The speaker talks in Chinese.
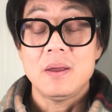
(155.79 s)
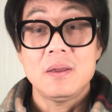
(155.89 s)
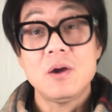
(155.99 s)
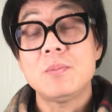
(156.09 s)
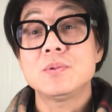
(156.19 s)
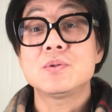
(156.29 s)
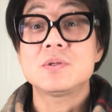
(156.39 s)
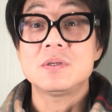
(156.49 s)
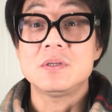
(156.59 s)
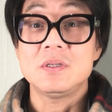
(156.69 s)
要么就
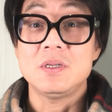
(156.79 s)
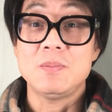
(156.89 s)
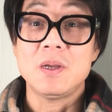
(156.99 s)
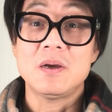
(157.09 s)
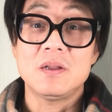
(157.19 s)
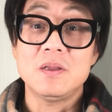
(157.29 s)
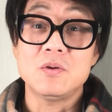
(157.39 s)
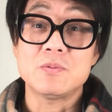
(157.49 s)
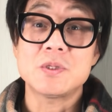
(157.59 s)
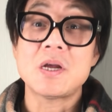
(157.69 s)
是里面肯定
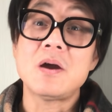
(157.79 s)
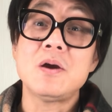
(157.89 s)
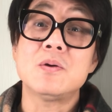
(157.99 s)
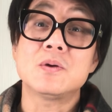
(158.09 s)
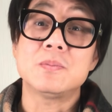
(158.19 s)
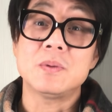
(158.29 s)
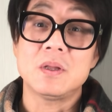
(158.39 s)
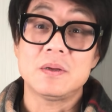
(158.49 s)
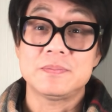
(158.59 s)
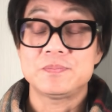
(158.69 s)
有什么伤口什么
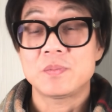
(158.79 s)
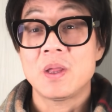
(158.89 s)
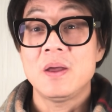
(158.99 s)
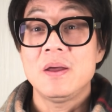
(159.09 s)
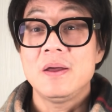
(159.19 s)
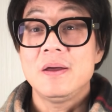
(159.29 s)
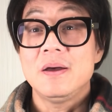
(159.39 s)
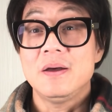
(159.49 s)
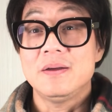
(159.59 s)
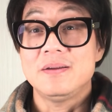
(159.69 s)
的
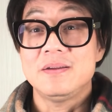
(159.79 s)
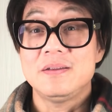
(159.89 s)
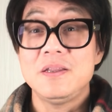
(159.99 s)
啊。